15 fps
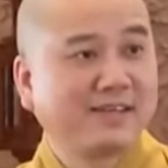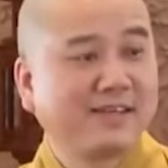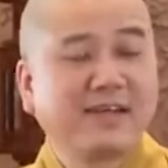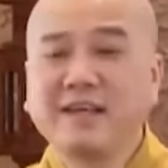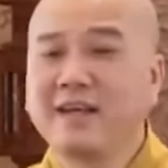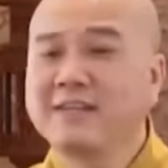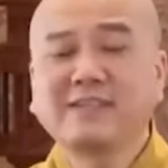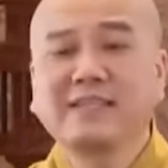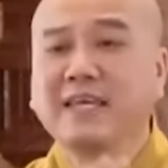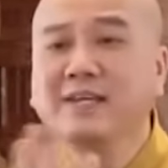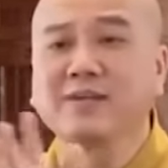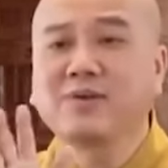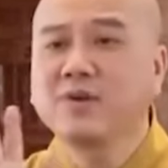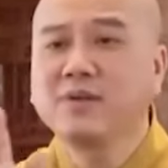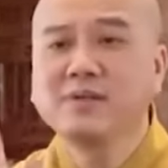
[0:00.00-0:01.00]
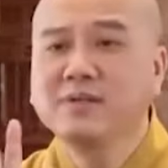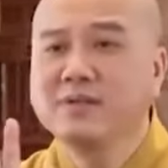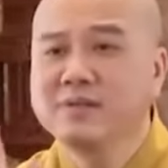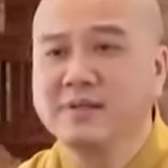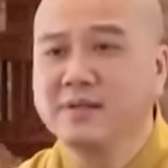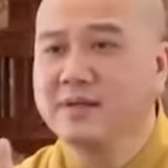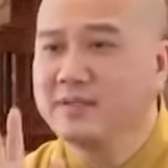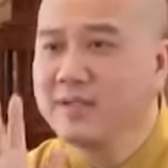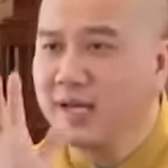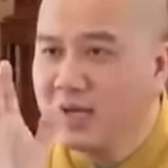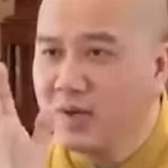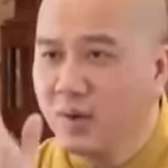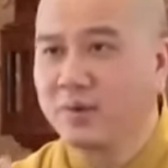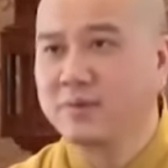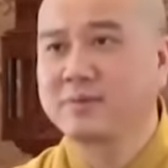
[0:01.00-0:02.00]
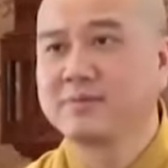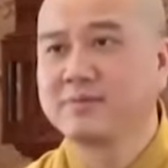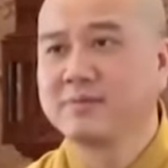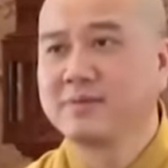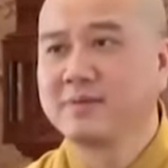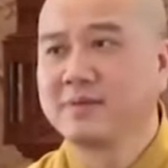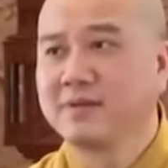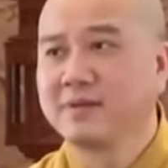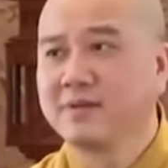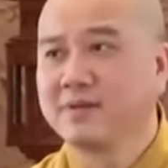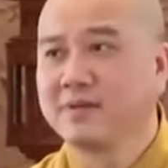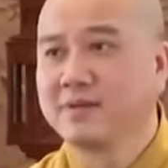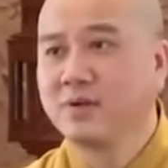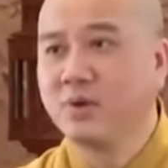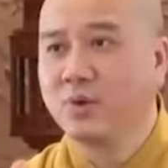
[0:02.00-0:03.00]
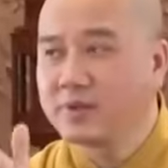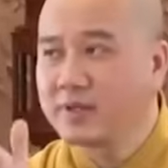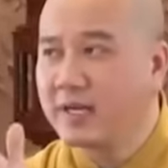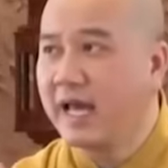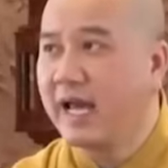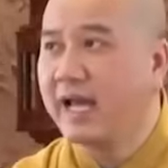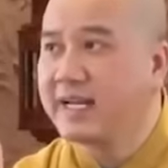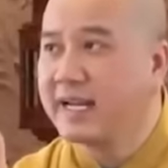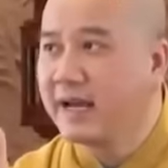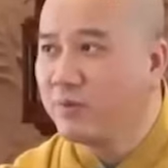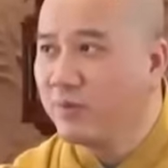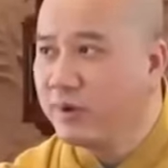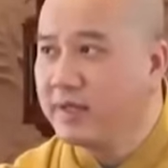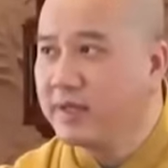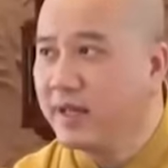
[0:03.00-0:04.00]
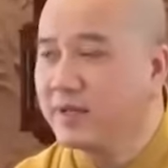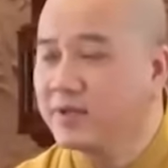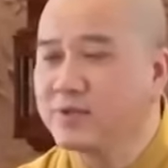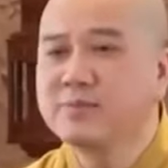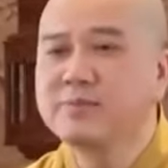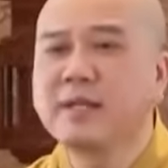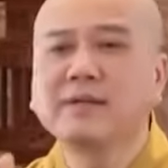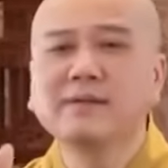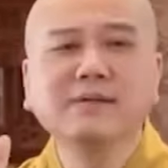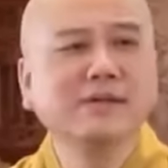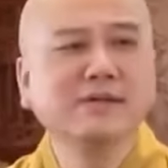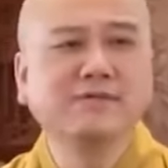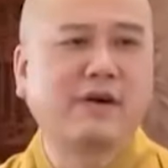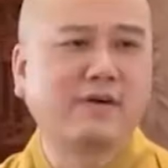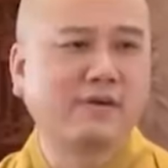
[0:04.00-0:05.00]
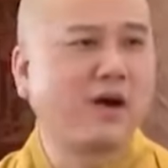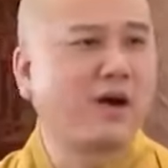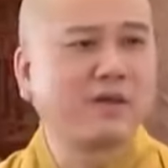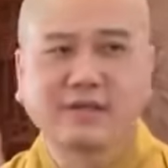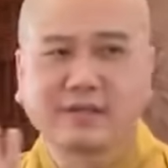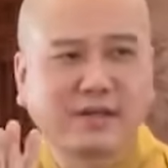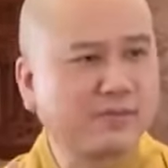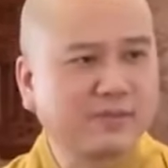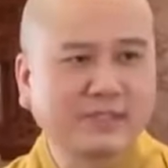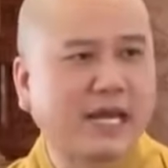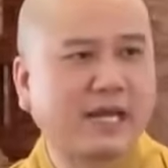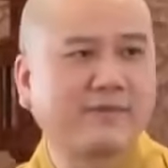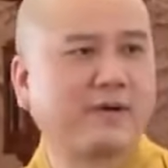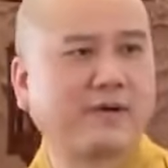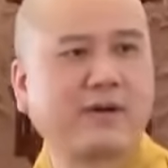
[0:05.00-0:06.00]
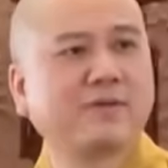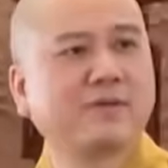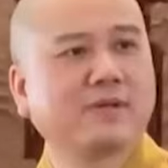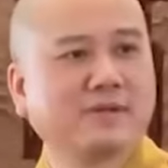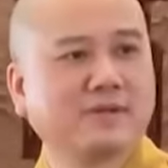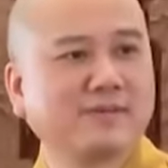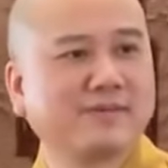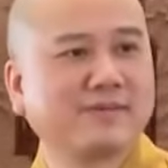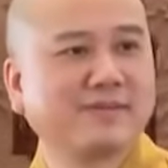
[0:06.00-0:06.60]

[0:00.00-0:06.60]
cho nên chỉ có nương tựa giới luật luật lệ đã quy định chúng ta nương vào đó thì không sai vào đâu được